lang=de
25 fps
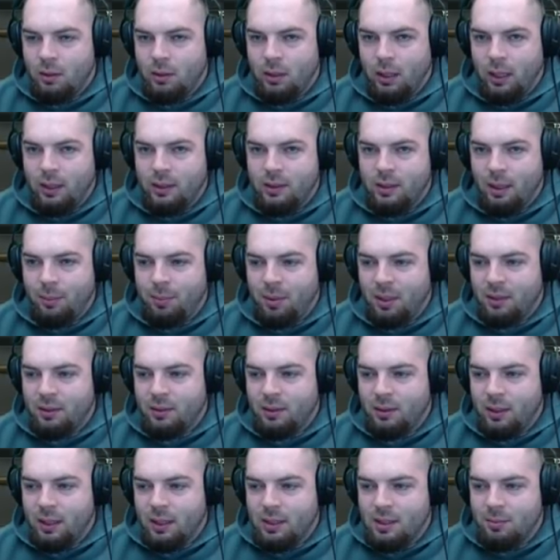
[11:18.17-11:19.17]
Ja, ich hab
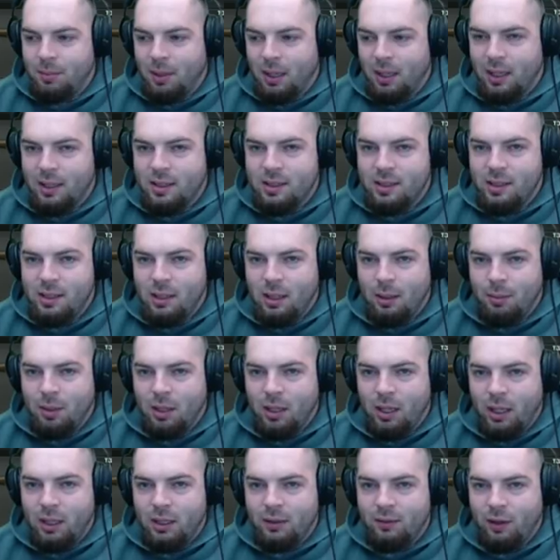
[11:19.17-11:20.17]
halt jetzt Magazin, aber
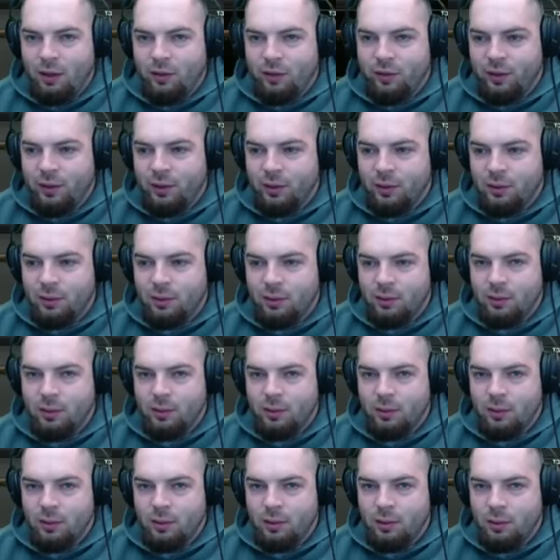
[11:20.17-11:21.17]
keine Waffe.
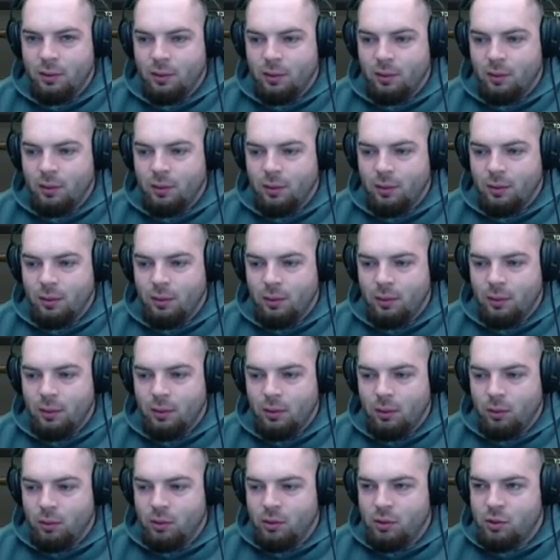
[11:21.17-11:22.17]
Ja, ich
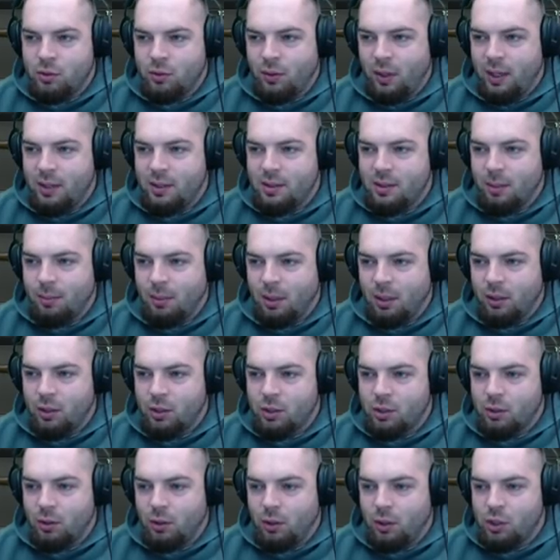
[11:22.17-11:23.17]
auch. Und Tricep, Alter.
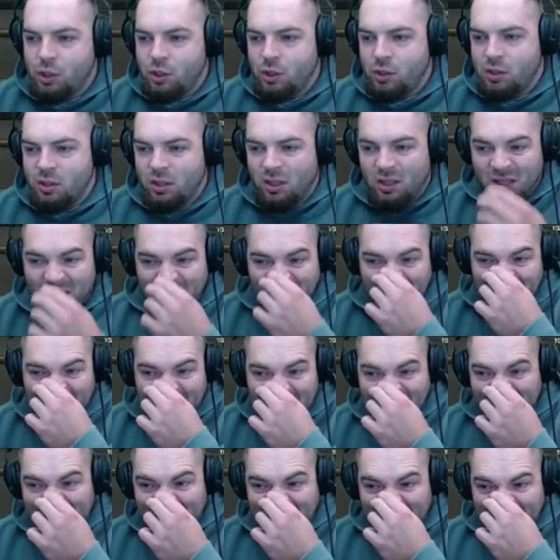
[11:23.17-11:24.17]
Oh, Schüsse.
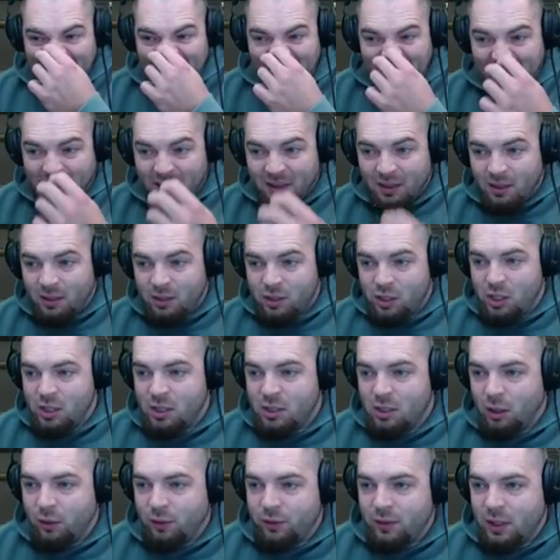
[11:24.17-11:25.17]

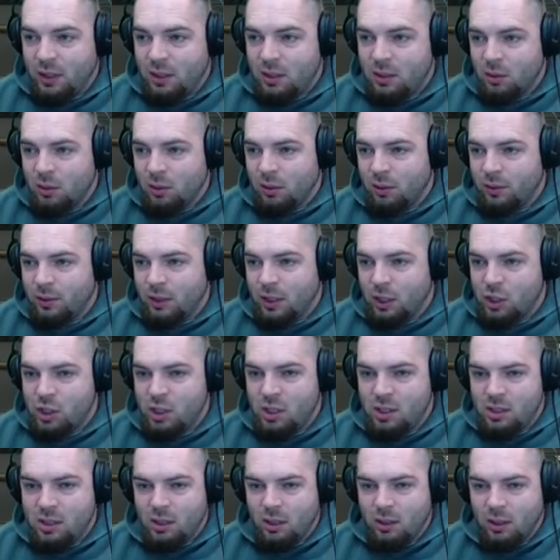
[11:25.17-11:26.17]
Schießt er auf dich? Oder der
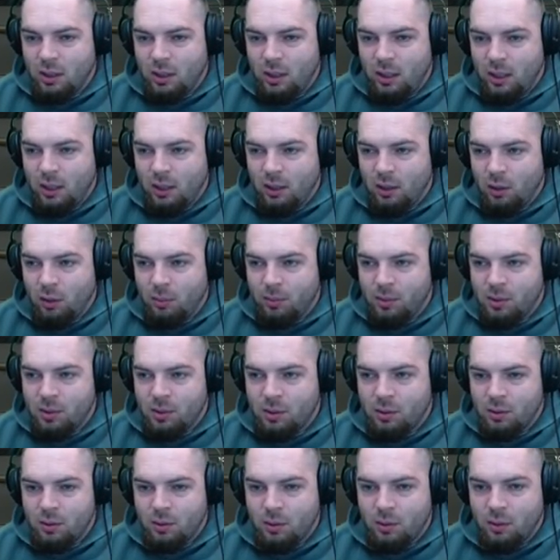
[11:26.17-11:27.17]
schießt hier in der Nähe, glaube ich.
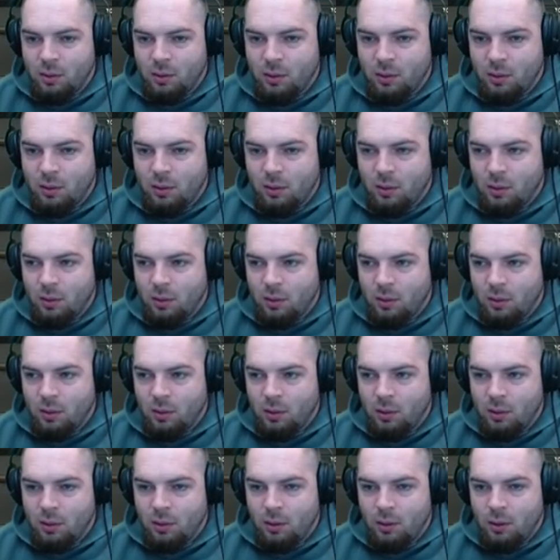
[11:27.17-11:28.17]
Nein, nein.
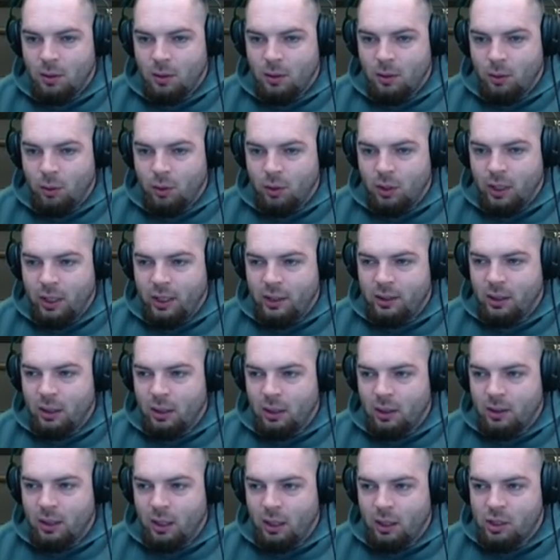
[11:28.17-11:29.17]
Oder hinten an
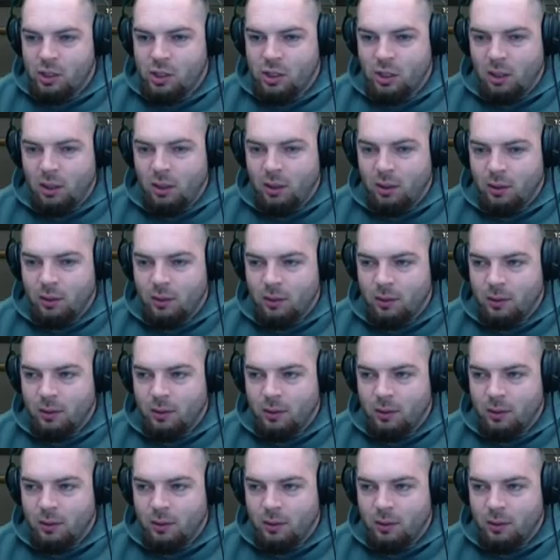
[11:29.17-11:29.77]
der Tankstelle.